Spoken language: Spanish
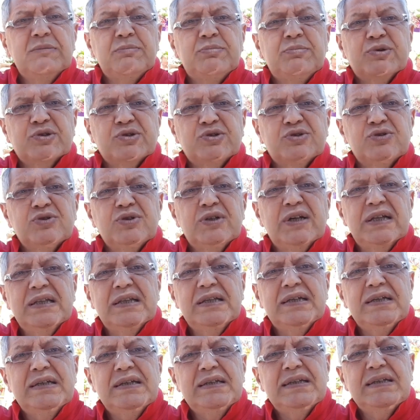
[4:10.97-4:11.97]
por zona
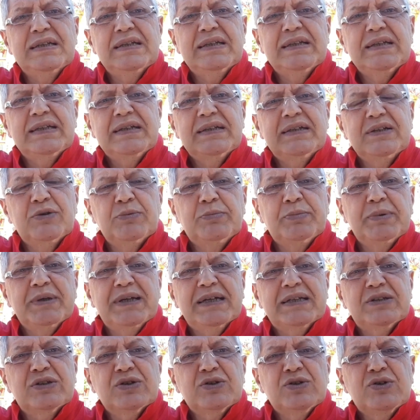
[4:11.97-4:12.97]
de,
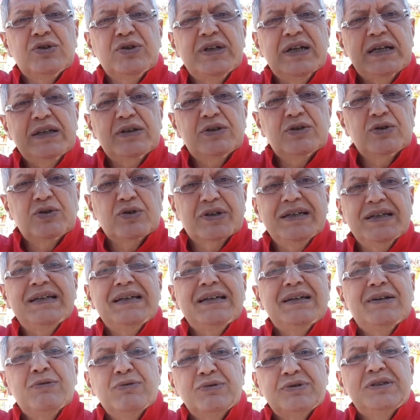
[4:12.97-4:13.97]
operatoria y todo, que
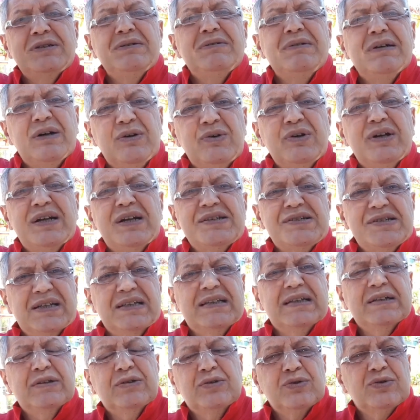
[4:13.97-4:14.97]
inclusive ahora ya
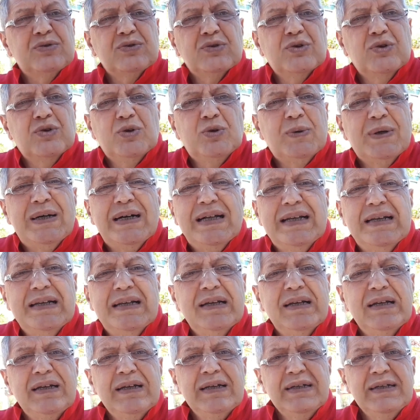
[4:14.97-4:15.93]
está todo global.